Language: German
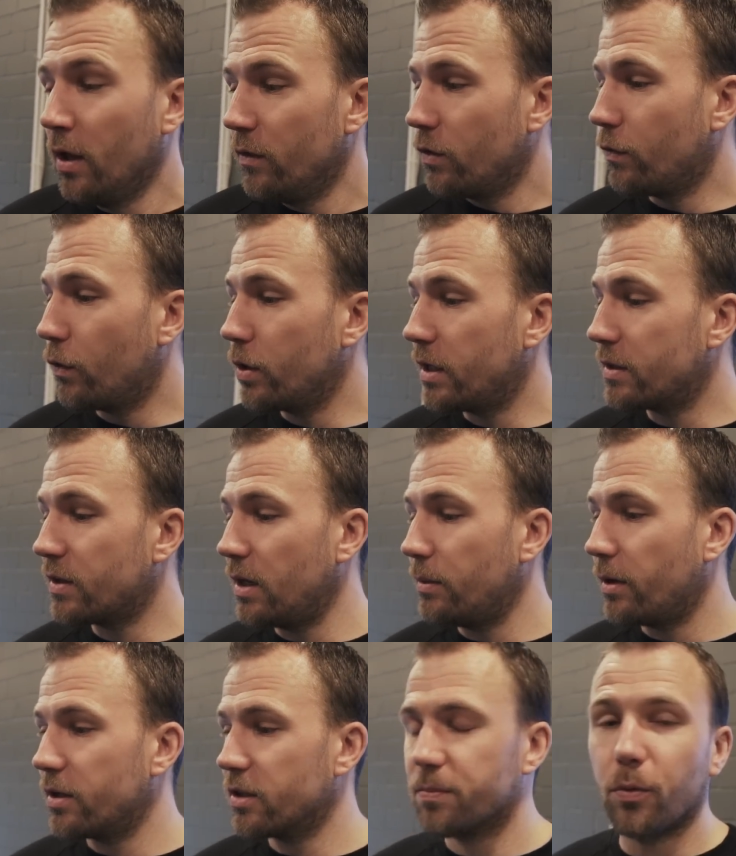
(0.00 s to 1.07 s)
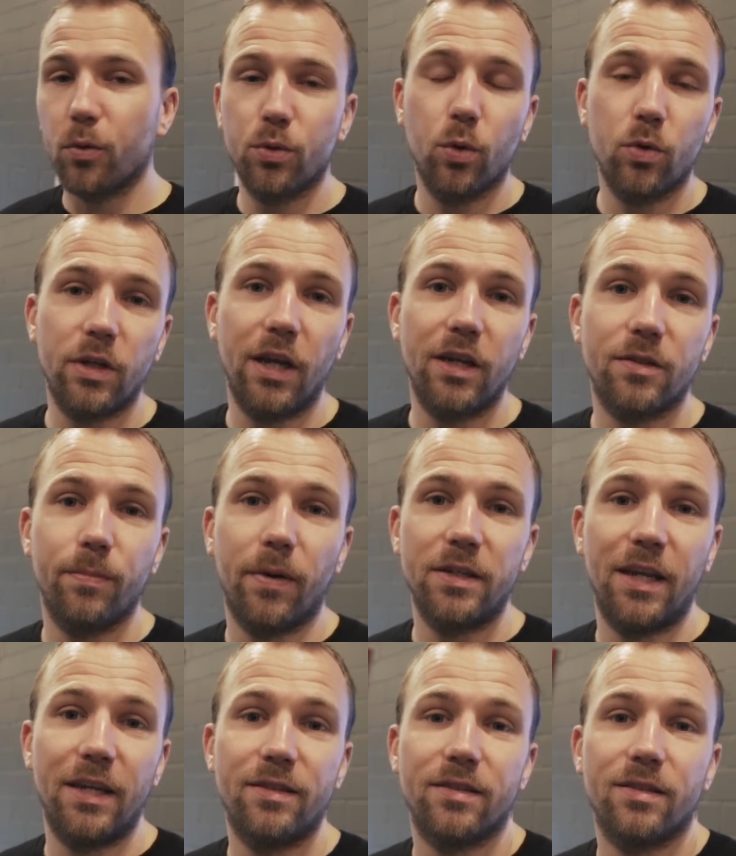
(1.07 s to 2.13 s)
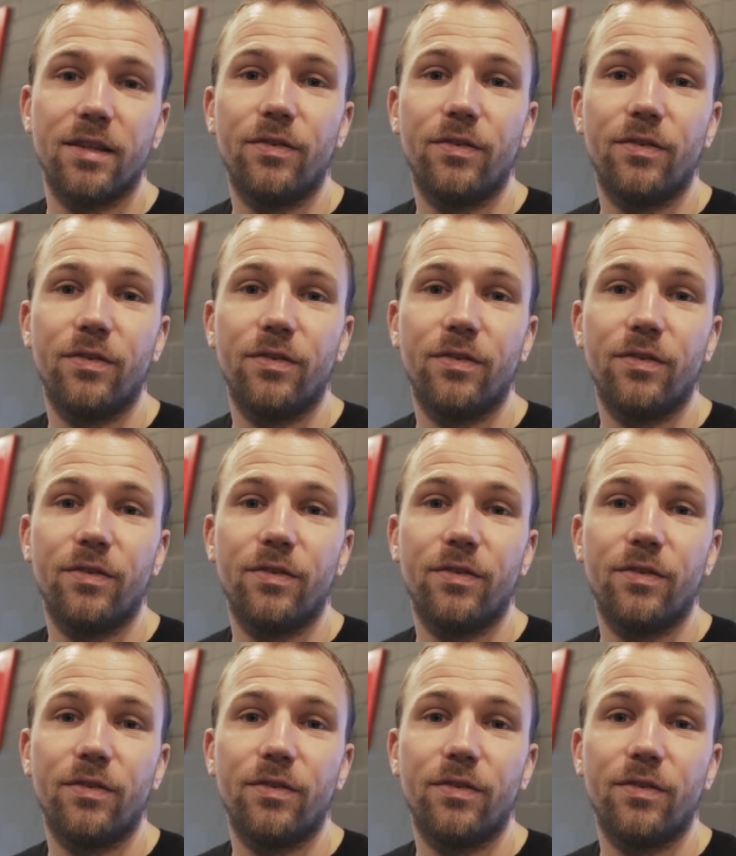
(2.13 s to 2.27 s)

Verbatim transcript: Wir wollen ja selber das Produkt erstmal testen.